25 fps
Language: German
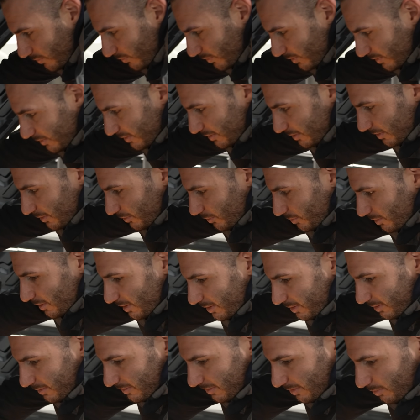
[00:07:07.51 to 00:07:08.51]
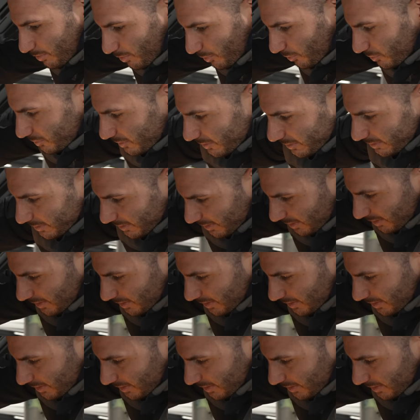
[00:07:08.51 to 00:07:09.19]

Wir sind ja noch lange nicht am Bauteil, ne?